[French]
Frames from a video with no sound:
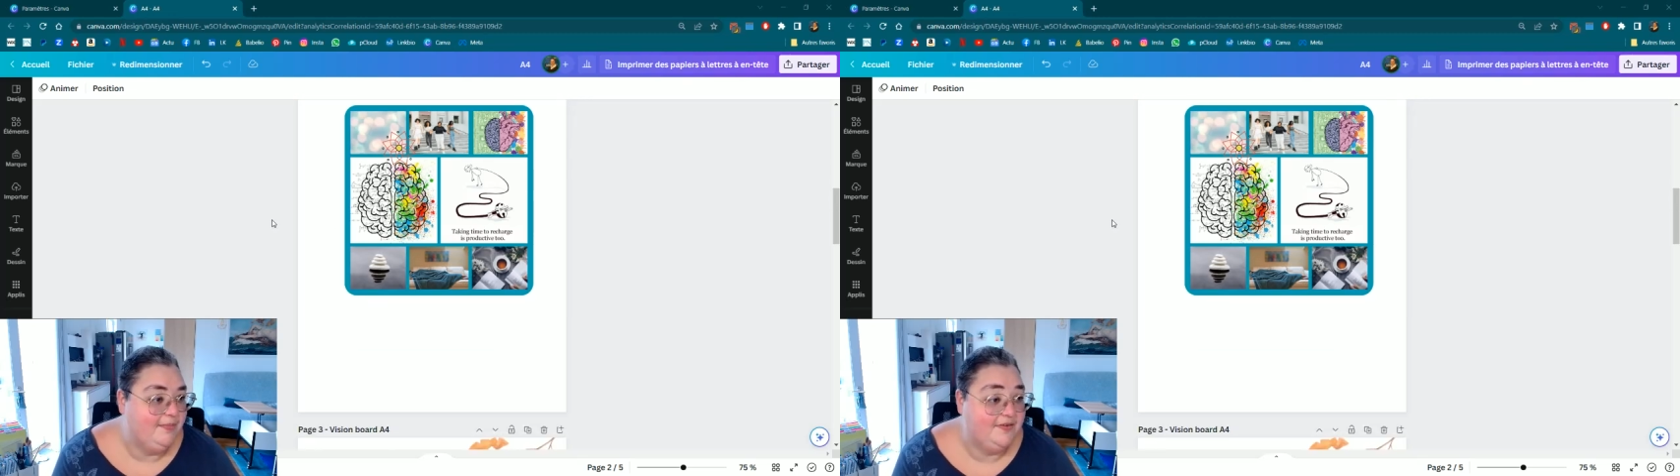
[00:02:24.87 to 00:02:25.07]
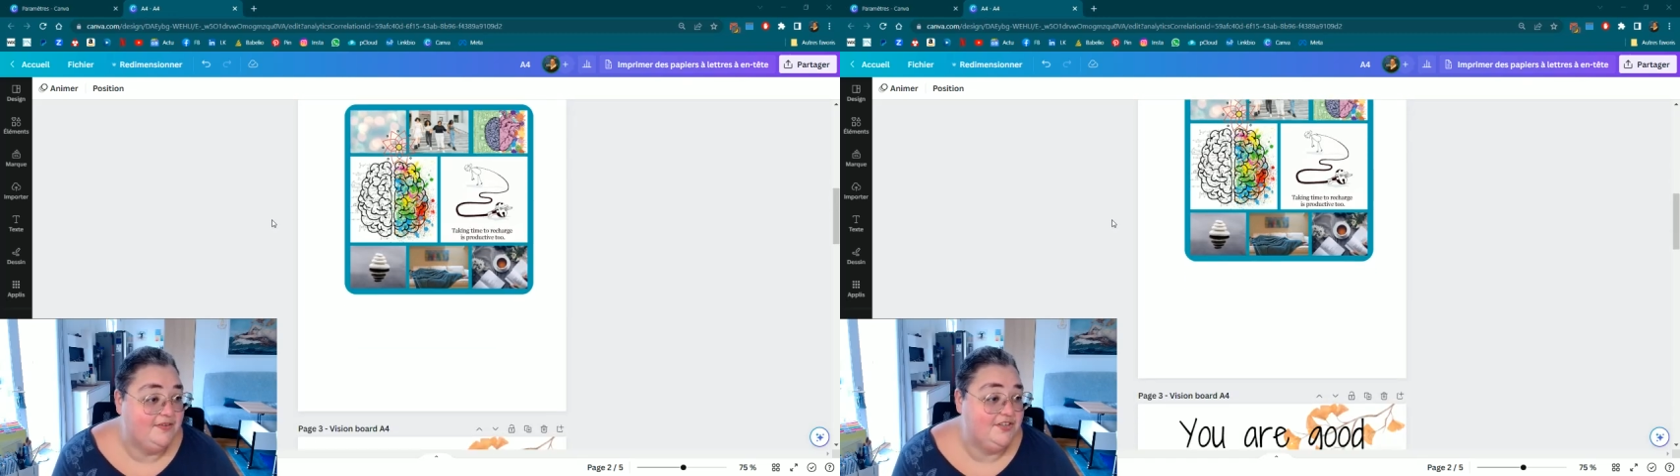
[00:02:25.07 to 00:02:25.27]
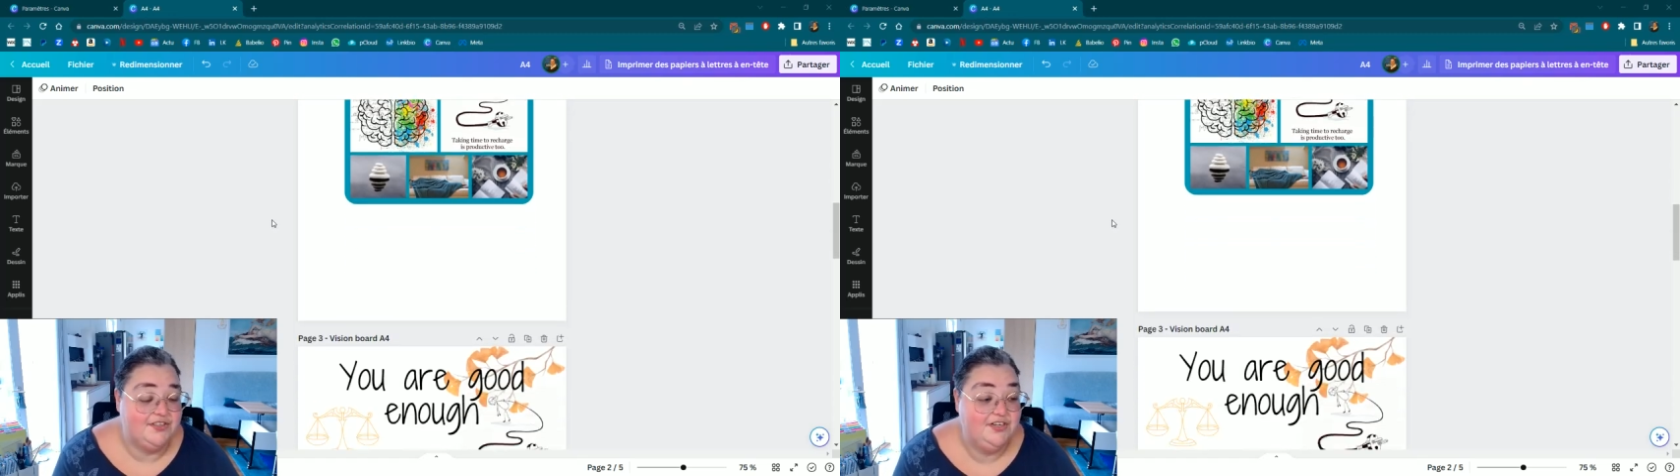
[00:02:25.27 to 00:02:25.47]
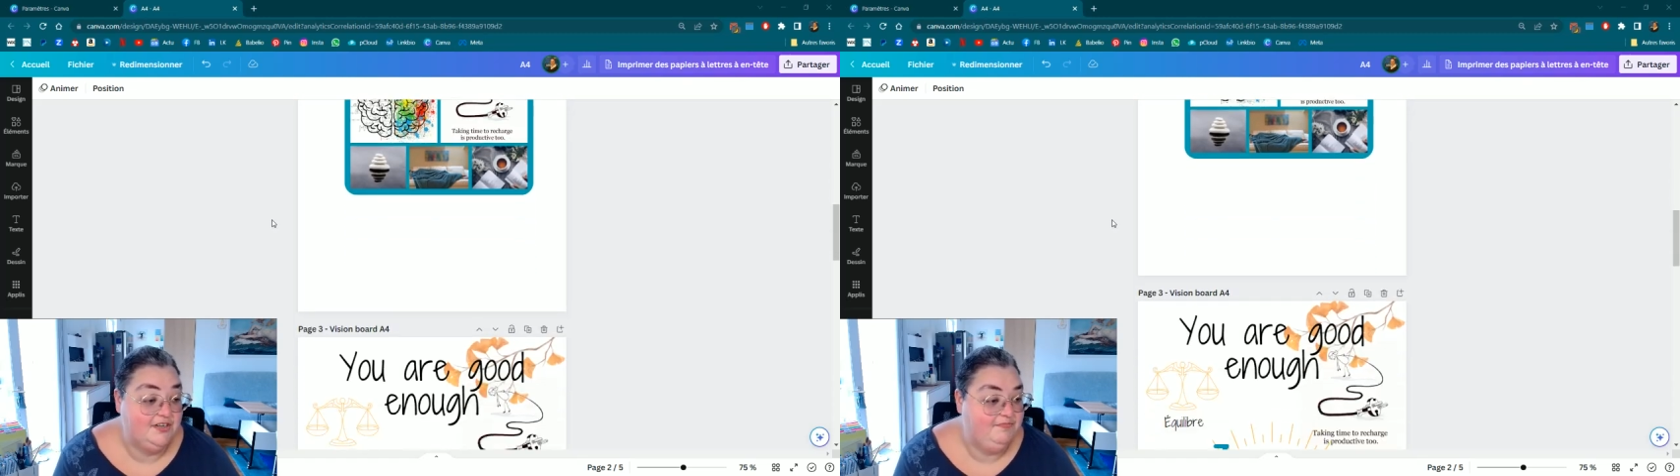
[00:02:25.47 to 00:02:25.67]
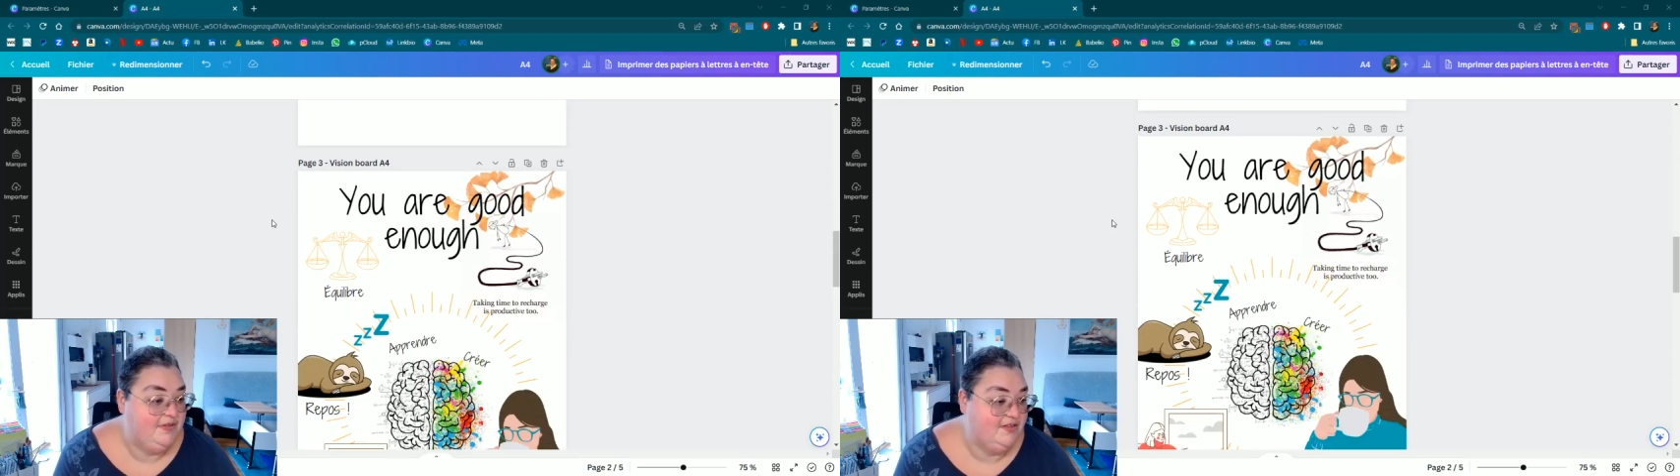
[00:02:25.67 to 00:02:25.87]
parce que je,
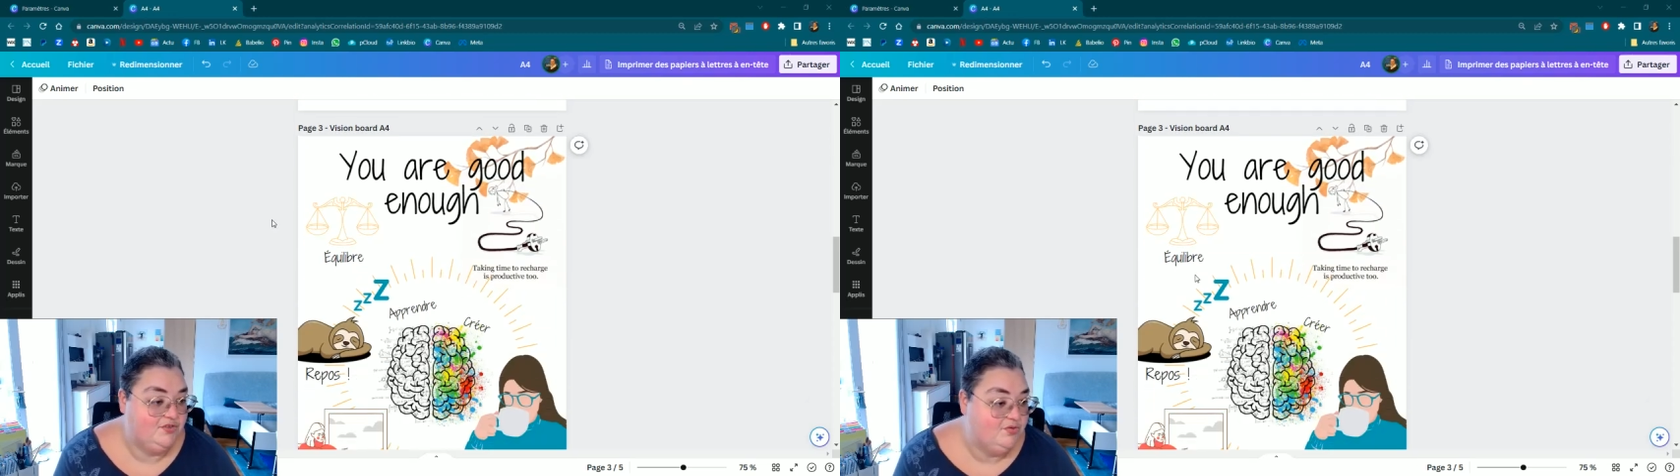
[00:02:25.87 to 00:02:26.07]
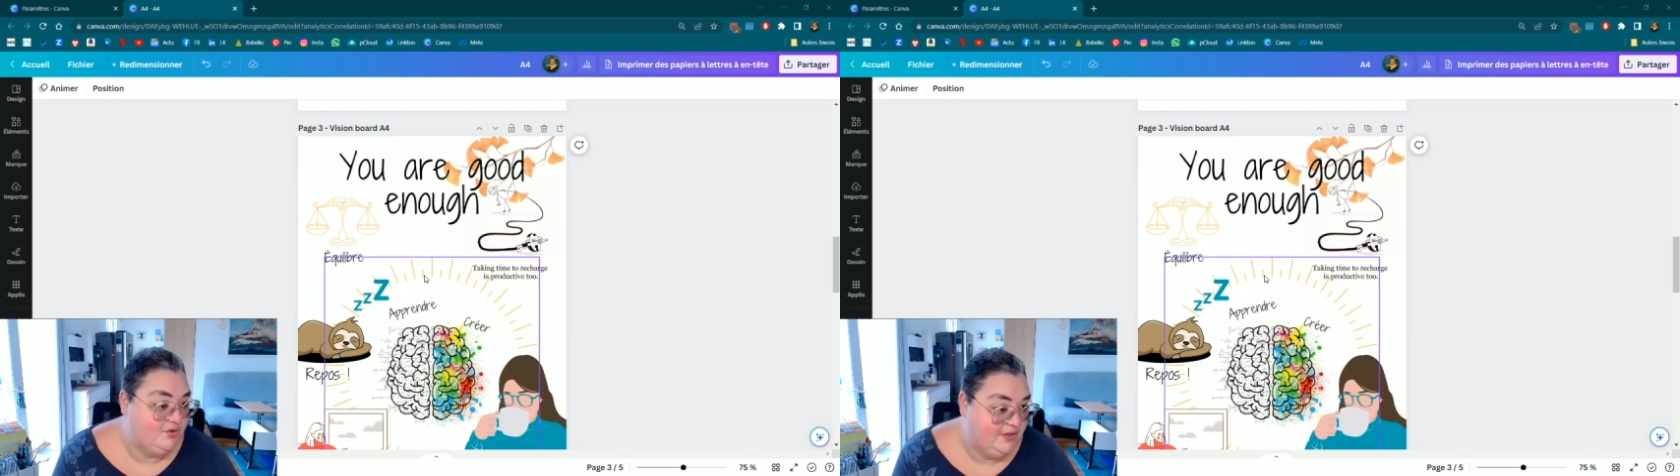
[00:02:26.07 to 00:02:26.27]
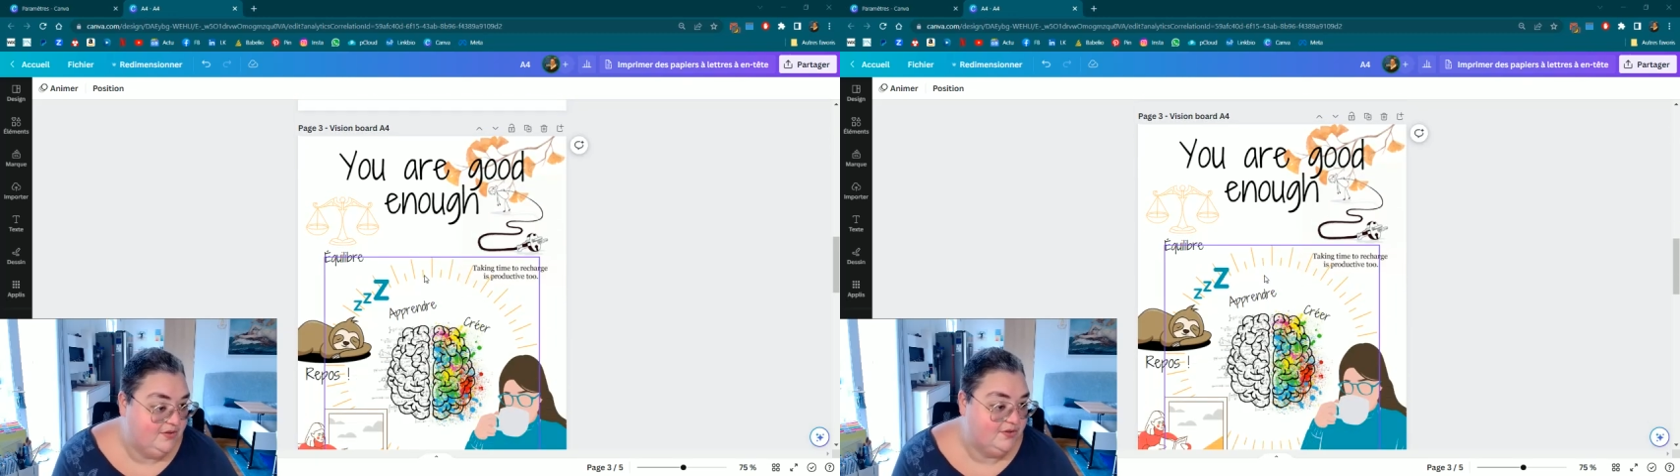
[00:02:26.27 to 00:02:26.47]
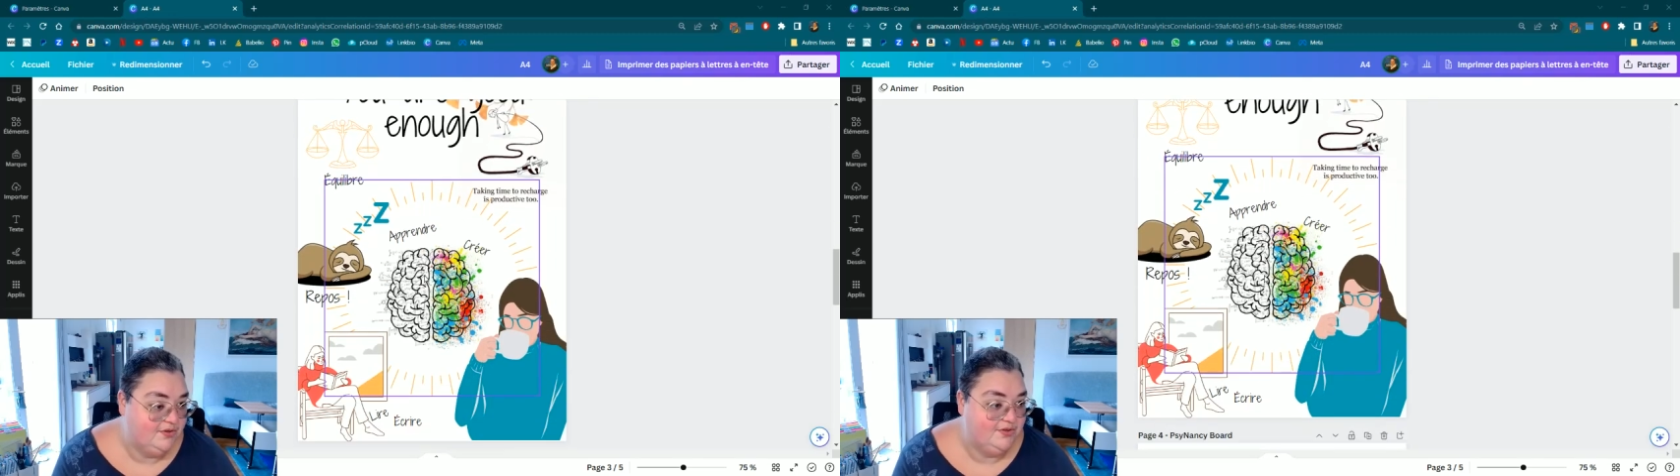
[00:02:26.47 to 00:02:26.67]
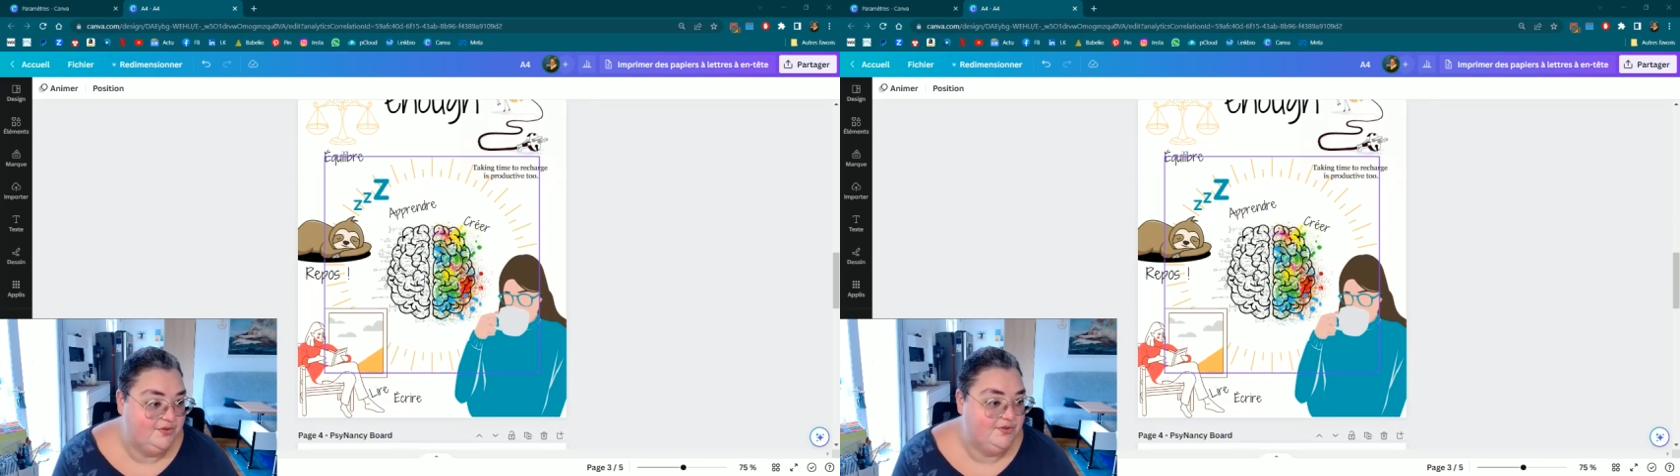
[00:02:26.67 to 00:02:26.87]
puis celui
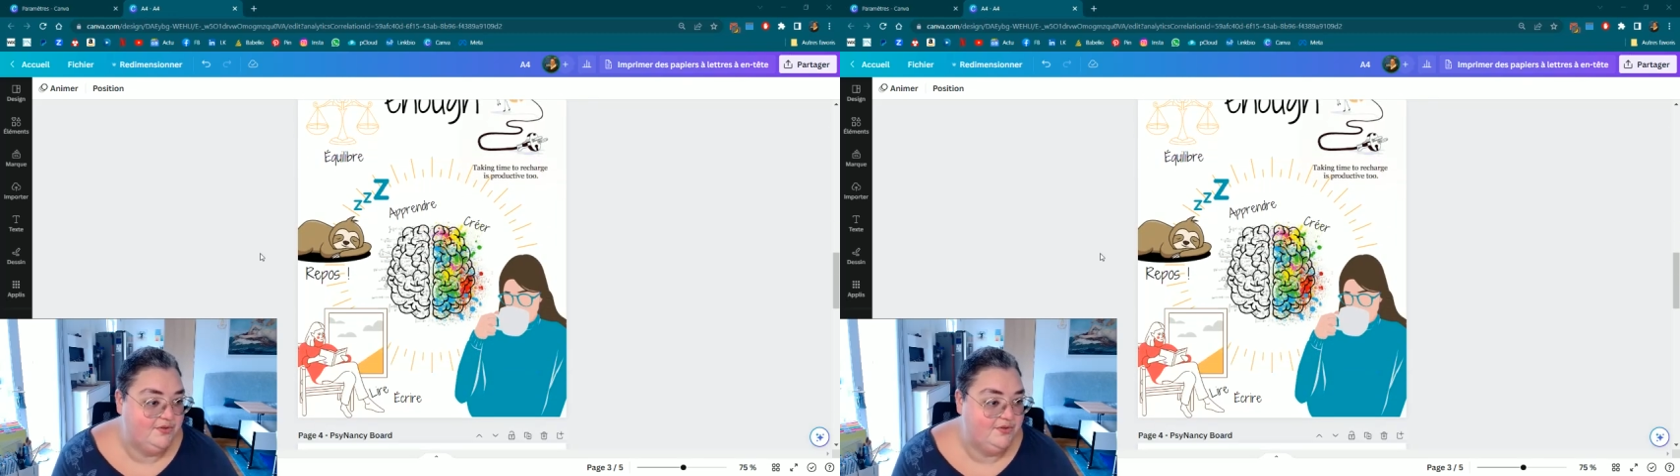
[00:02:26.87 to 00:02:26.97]
de,